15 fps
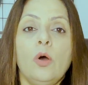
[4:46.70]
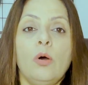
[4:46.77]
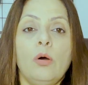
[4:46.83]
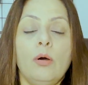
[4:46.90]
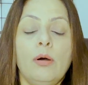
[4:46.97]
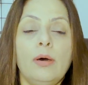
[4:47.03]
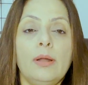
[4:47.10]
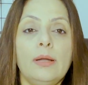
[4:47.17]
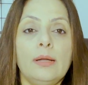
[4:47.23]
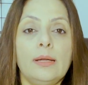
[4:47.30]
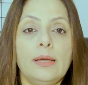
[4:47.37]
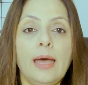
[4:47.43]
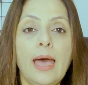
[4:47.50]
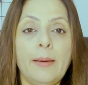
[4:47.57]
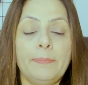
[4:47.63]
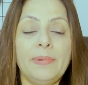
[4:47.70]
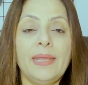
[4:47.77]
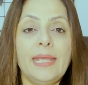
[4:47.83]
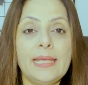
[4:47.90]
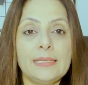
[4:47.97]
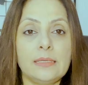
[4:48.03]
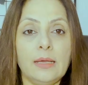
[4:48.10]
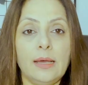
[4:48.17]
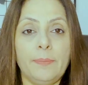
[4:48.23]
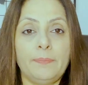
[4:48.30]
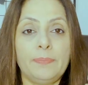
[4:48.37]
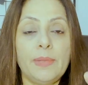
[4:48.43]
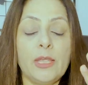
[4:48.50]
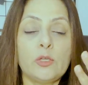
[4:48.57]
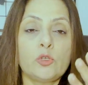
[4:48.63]
और आपने किस
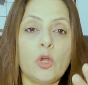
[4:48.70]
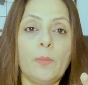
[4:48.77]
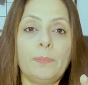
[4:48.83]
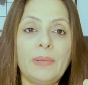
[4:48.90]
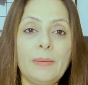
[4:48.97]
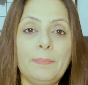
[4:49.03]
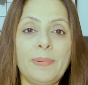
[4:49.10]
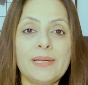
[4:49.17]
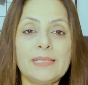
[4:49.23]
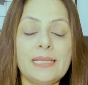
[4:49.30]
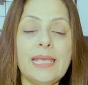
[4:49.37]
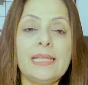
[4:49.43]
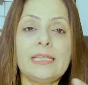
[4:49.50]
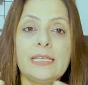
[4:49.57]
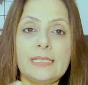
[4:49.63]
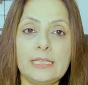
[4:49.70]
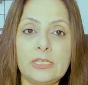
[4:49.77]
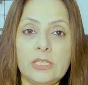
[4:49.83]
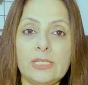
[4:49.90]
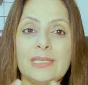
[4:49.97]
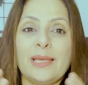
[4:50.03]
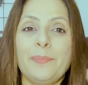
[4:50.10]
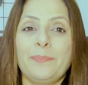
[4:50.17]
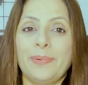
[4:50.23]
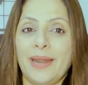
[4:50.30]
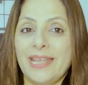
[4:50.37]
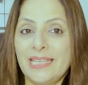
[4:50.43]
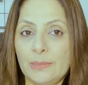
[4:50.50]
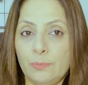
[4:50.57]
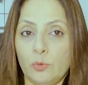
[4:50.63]
आपने एक शॉपकीपर से एक किसी चीज़ का
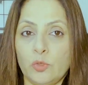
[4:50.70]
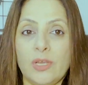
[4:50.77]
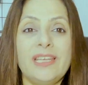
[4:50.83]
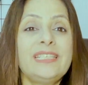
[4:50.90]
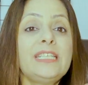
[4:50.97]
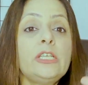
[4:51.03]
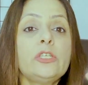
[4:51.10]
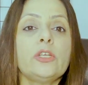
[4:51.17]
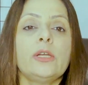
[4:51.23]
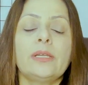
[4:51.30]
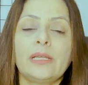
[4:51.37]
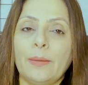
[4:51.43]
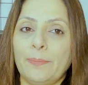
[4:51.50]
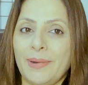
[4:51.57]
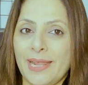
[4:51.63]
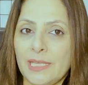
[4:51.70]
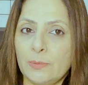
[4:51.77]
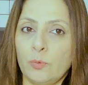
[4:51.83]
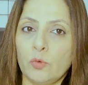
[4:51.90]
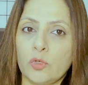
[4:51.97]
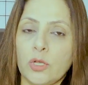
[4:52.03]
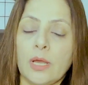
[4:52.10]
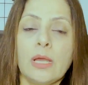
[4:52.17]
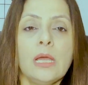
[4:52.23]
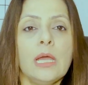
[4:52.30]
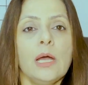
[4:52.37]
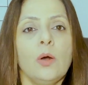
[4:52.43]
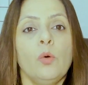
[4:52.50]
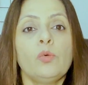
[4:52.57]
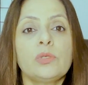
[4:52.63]
प्राइस पूछा एक टी शर्ट का प्राइस पूछा
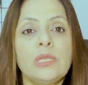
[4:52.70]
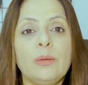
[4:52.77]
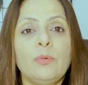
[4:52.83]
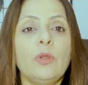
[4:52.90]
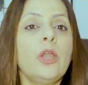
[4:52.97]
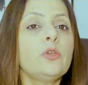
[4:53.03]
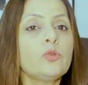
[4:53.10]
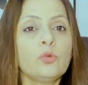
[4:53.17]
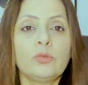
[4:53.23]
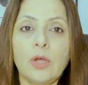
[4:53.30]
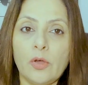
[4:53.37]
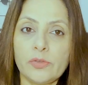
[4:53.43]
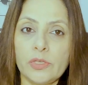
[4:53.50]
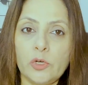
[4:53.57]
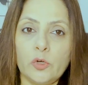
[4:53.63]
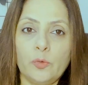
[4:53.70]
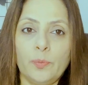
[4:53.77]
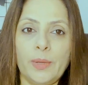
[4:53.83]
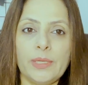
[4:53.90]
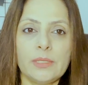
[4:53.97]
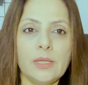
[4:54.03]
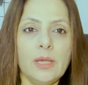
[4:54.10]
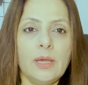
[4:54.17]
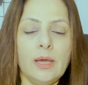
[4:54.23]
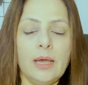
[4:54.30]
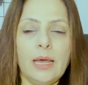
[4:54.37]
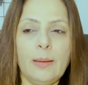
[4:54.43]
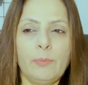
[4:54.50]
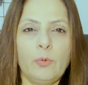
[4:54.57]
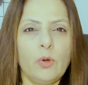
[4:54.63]
उसने बोला टू थाउजेंड रुपीज़
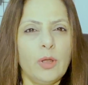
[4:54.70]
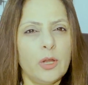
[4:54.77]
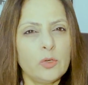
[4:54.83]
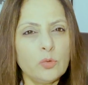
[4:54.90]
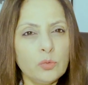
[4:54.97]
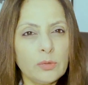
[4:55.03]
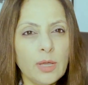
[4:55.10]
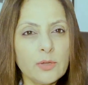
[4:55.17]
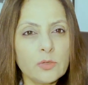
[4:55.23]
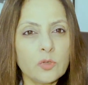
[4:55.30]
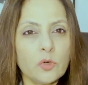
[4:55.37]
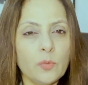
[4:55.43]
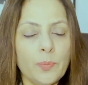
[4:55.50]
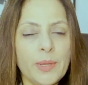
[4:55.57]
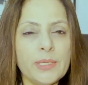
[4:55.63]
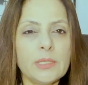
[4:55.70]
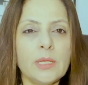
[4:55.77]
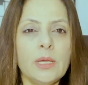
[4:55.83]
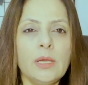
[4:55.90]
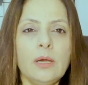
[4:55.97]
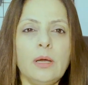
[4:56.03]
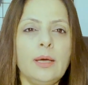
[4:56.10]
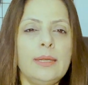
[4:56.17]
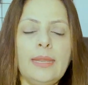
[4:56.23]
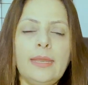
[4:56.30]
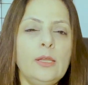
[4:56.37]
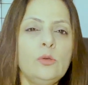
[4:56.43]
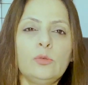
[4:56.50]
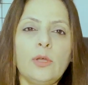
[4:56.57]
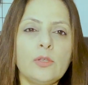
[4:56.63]
आपको लगा टू थाउजेंड रुपीज़ नहीं नहीं
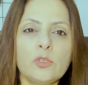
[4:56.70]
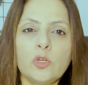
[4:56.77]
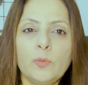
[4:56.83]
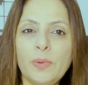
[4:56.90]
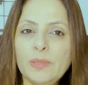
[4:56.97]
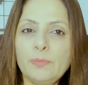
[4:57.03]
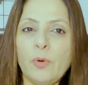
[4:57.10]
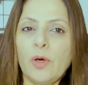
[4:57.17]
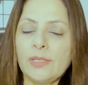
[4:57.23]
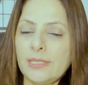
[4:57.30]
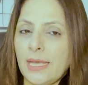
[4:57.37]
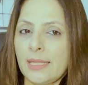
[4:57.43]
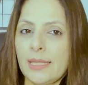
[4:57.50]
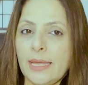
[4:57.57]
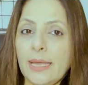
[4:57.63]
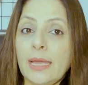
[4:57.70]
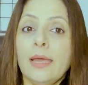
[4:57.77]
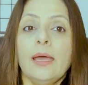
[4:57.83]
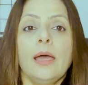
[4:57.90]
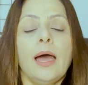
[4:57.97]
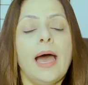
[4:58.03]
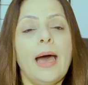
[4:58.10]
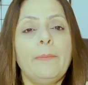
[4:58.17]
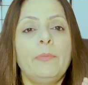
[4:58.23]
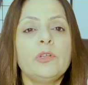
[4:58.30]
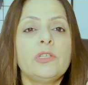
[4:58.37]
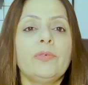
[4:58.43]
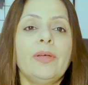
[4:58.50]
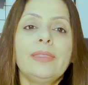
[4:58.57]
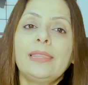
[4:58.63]
टू थाउजेंड रुपीज़ बहुत ज़्यादा है आप
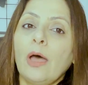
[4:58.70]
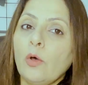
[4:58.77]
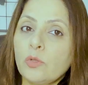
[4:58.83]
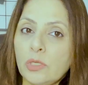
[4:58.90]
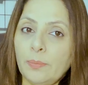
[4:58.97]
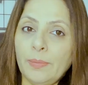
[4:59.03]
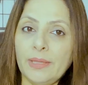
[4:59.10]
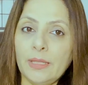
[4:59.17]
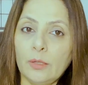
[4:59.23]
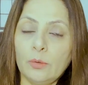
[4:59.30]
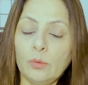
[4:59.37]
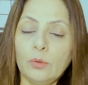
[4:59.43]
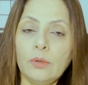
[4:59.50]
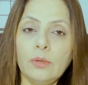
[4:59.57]
मुझे वन थाउजेंड में दे दो